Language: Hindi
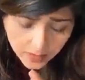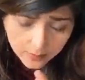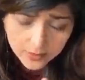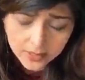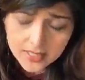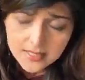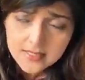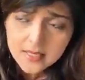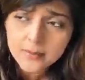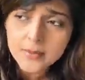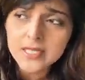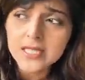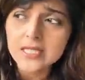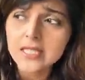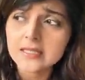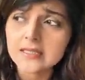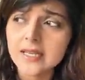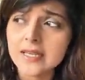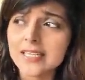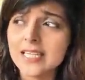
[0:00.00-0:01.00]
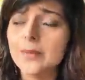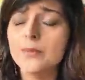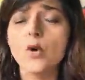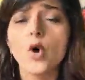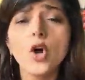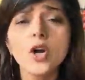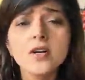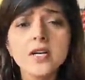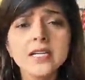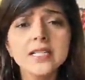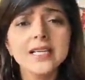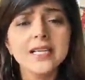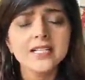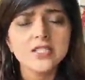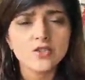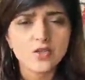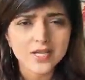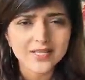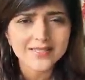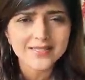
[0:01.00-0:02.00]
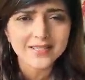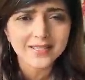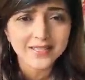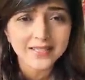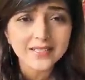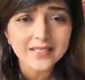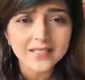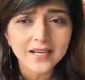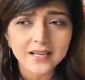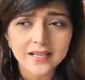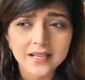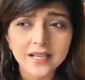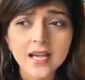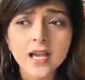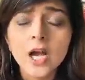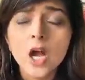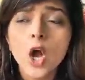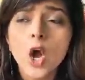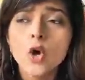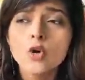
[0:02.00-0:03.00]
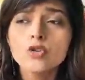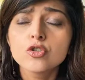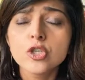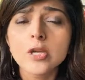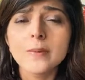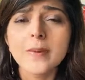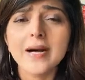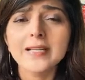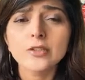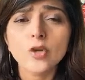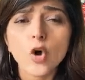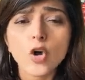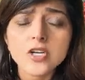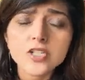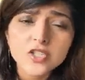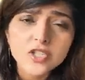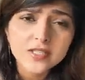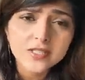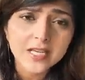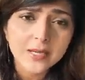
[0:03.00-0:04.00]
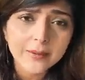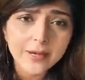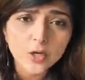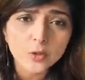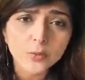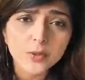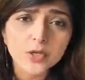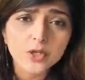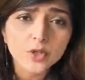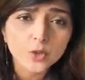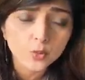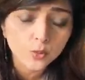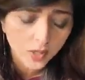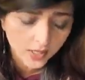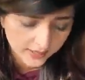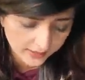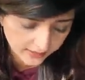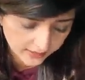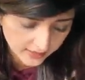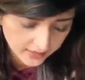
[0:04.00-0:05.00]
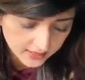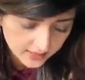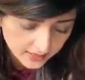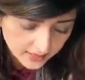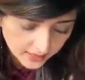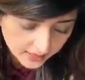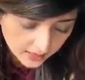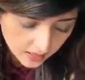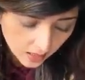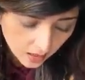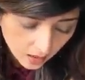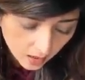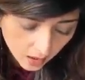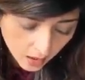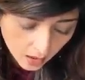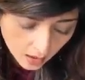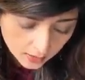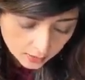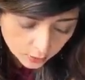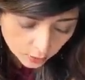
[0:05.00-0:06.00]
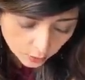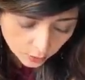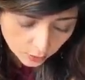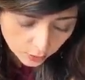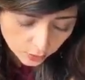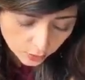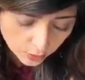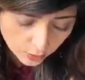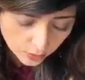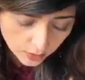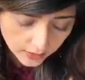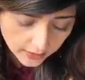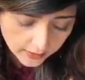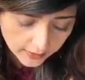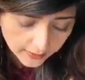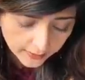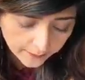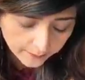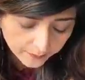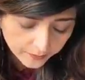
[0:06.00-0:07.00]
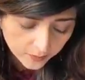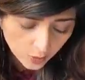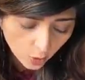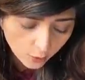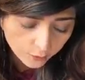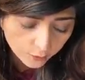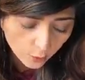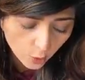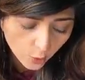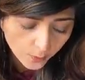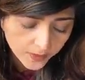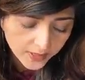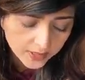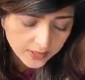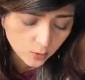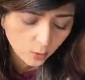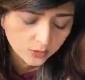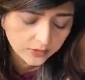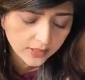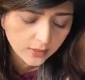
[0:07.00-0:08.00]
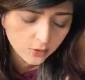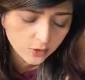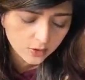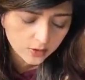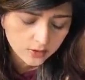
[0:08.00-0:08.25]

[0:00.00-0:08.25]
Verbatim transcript: बिकॉज़ हमें ये लगता है कि हम ऑलरेडी एक स्ट्रेस से डील कर रहे हैं उसके बाद और चीज़ें हमारे ऊपर क्यों आ रही हैं ठीक है ना तो और वो फिर होता